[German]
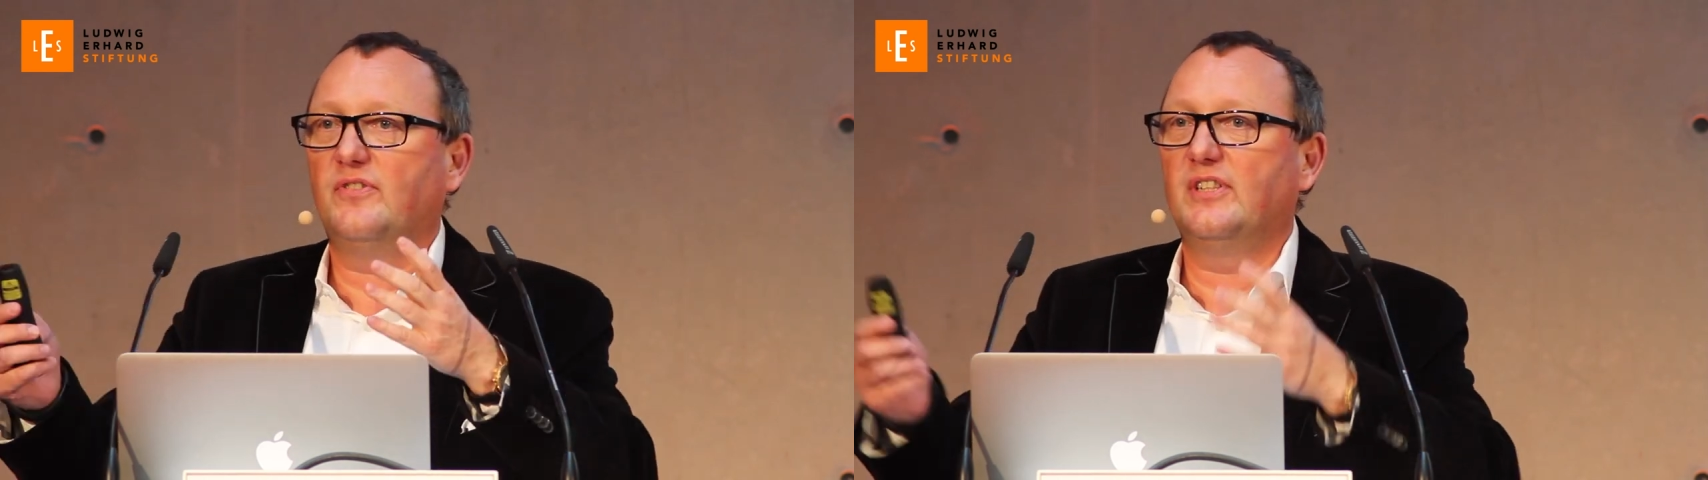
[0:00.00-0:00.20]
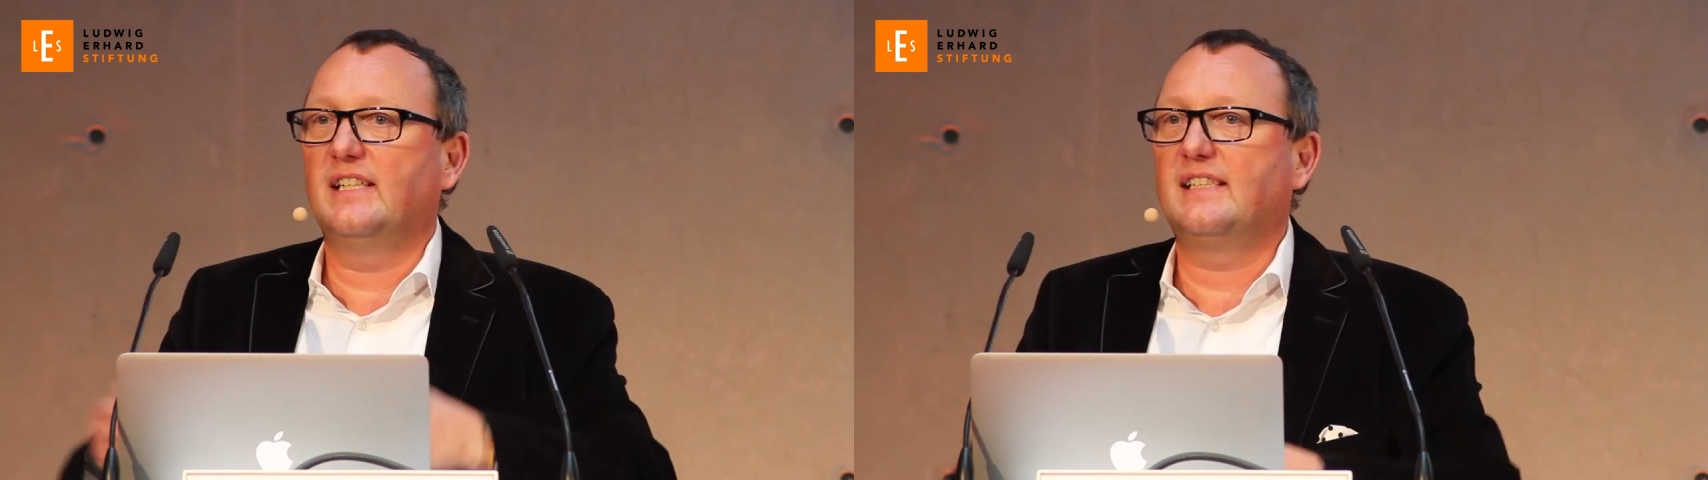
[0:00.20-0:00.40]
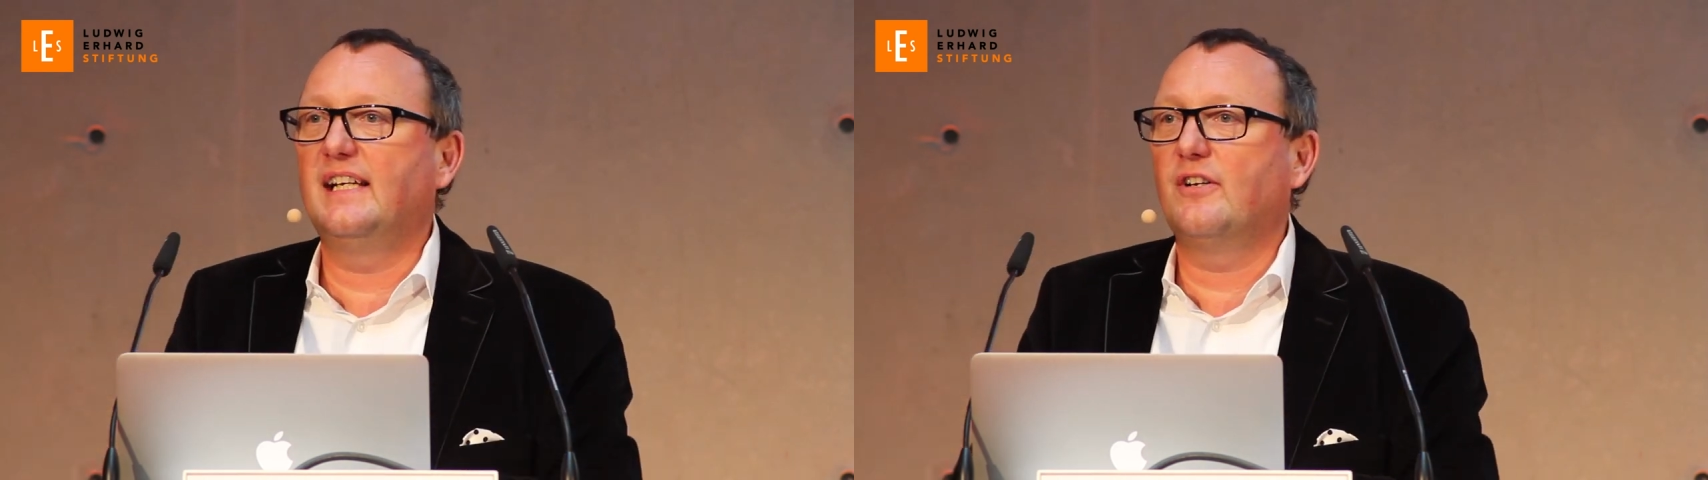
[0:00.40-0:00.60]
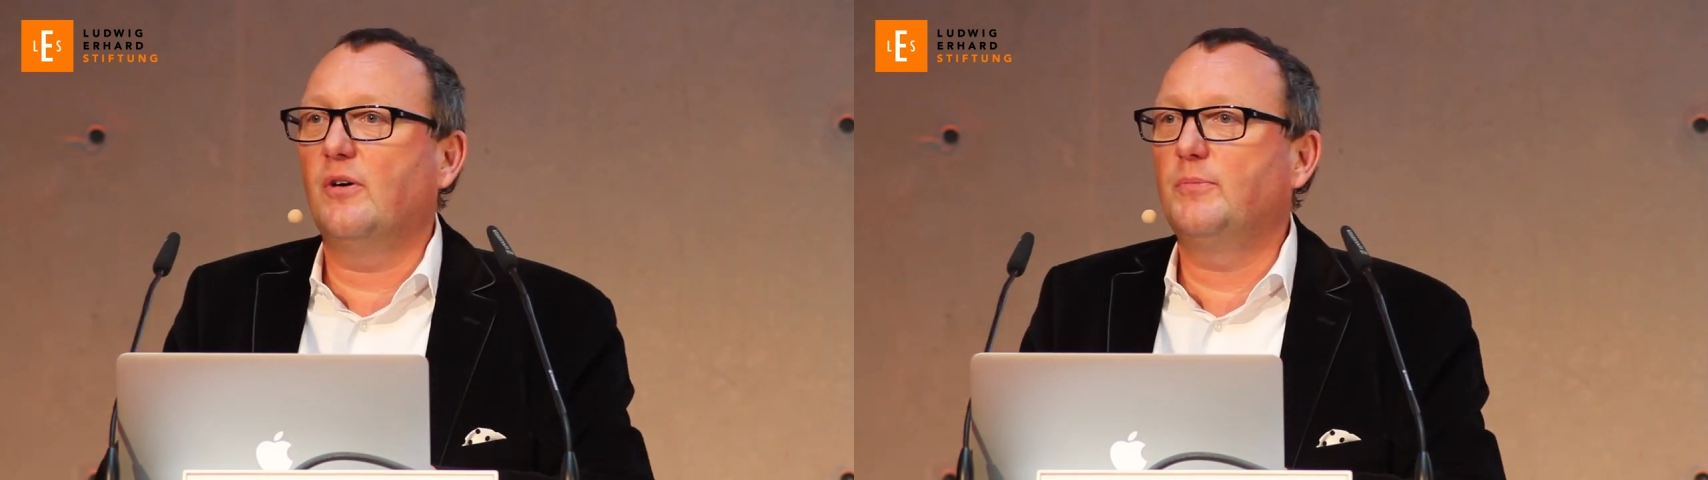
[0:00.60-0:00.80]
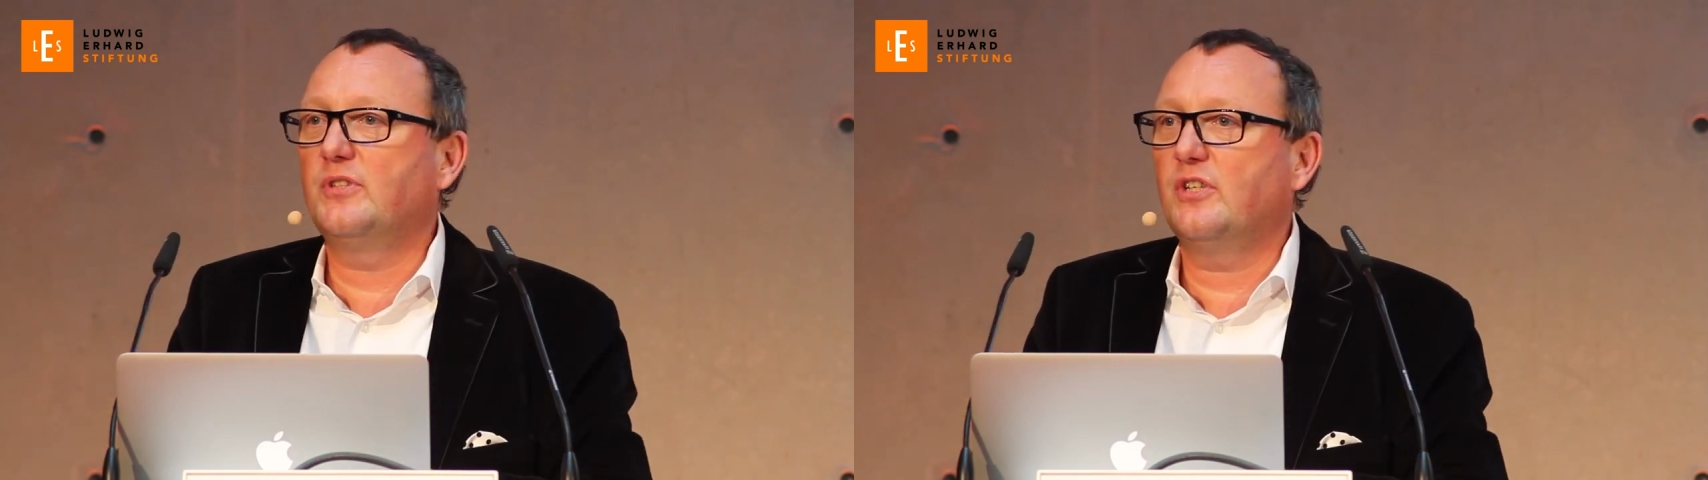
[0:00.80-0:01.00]
von der
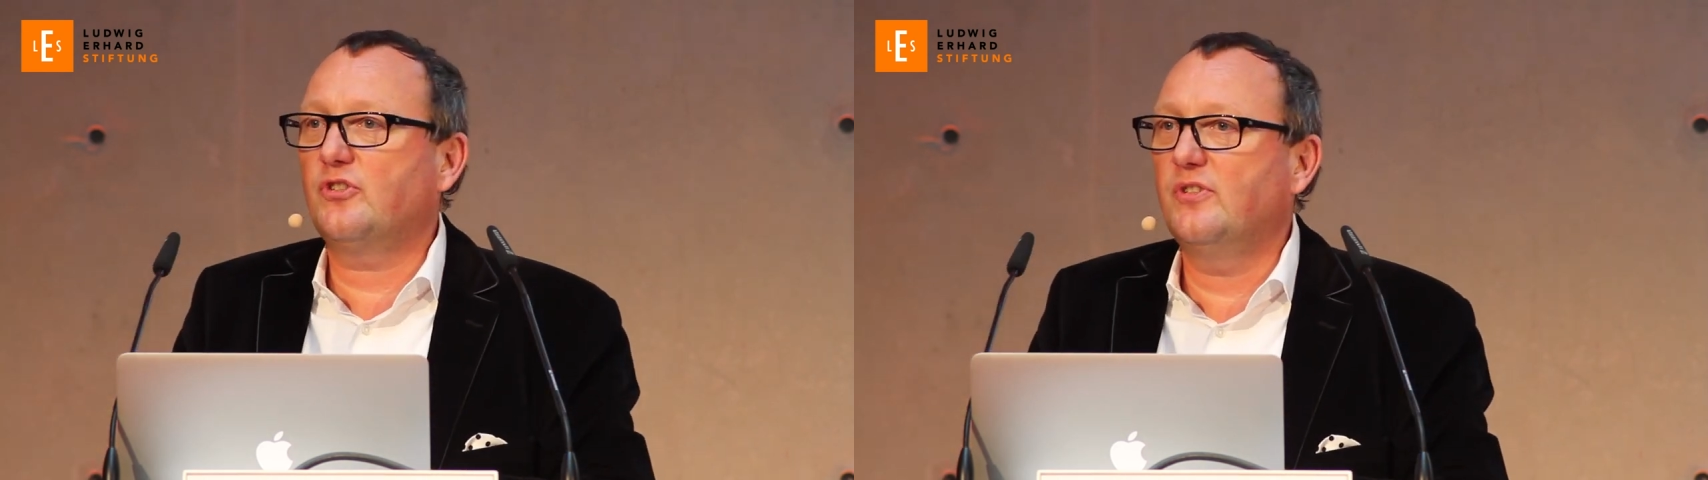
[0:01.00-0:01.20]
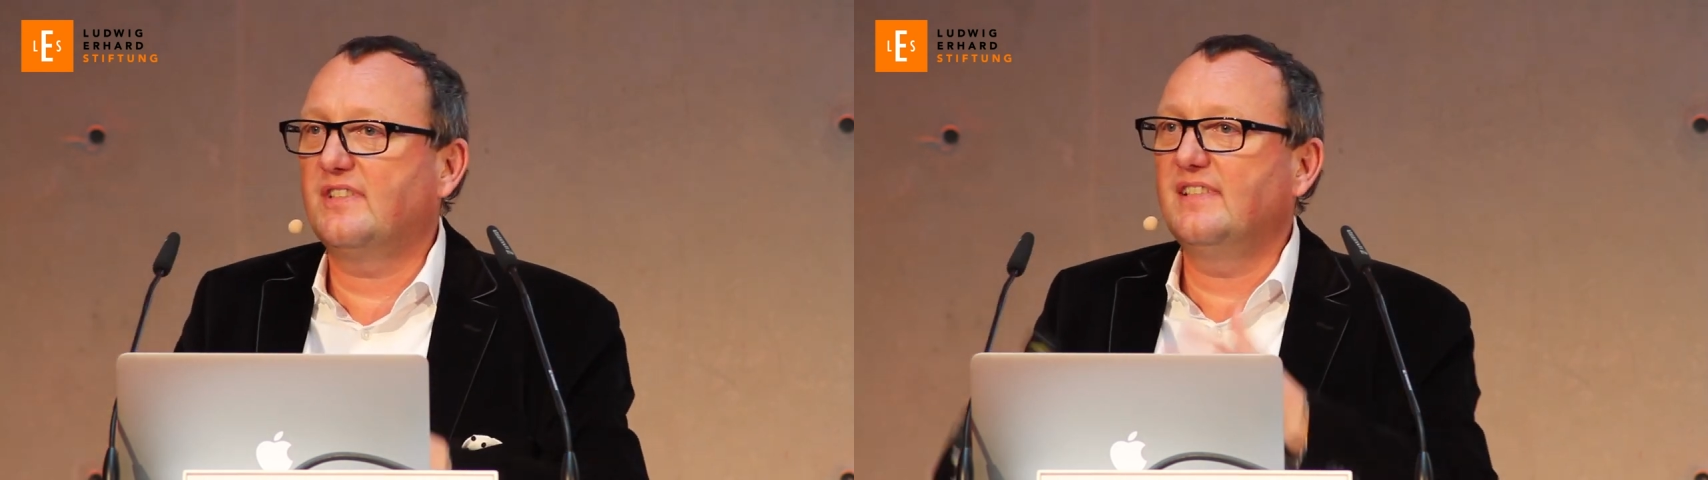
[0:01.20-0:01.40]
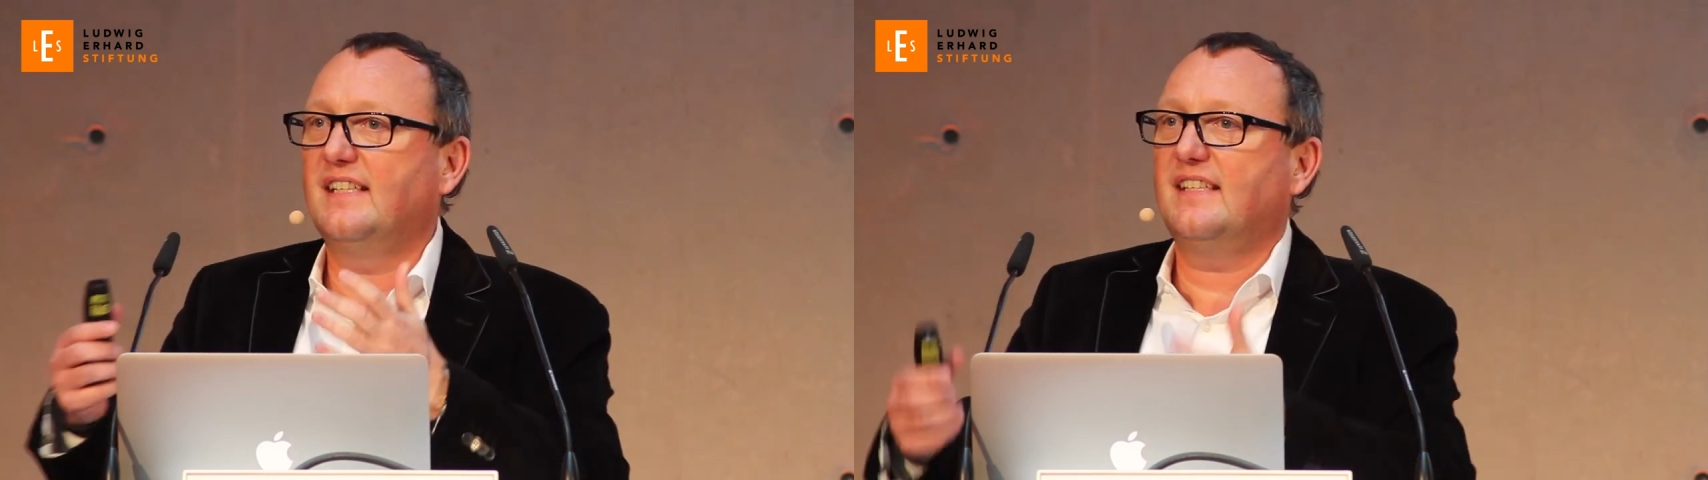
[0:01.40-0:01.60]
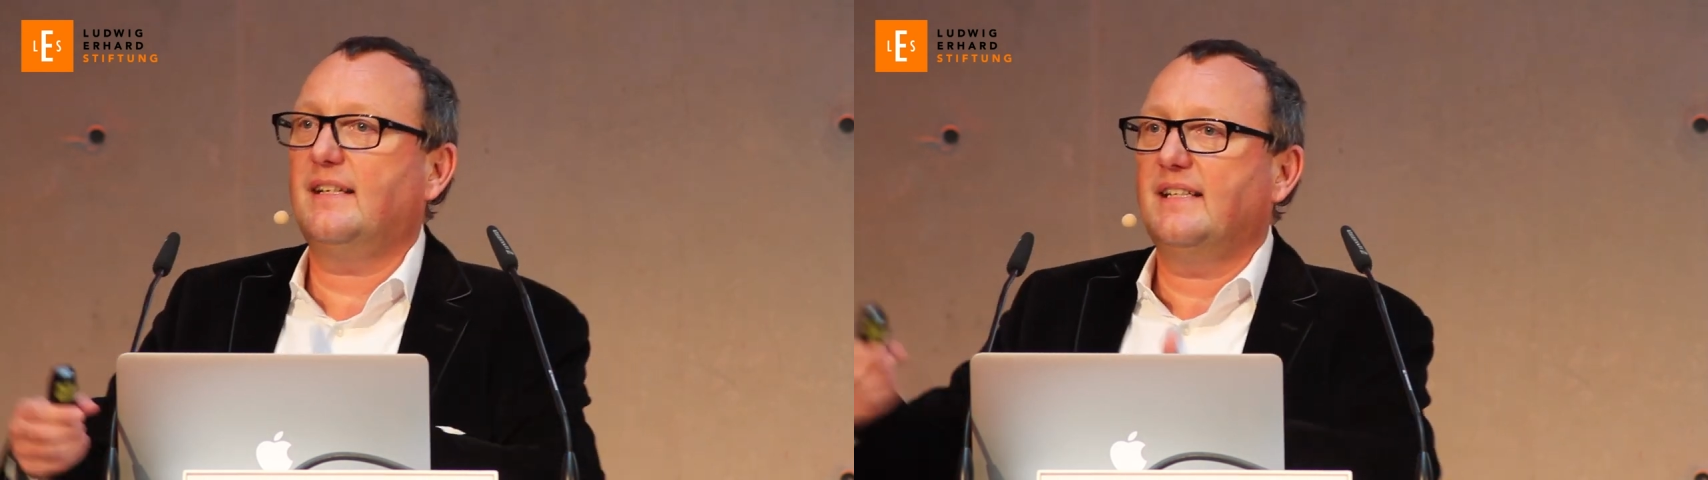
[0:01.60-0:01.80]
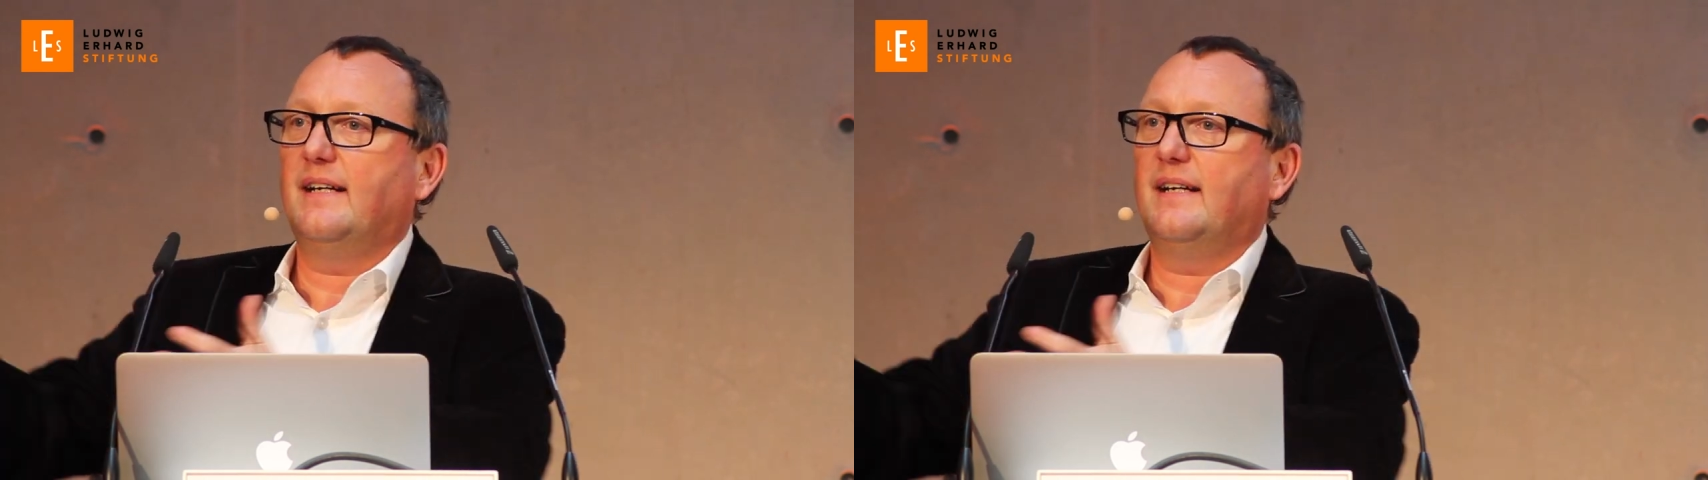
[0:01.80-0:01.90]
Telekom unterstützen, der sagt,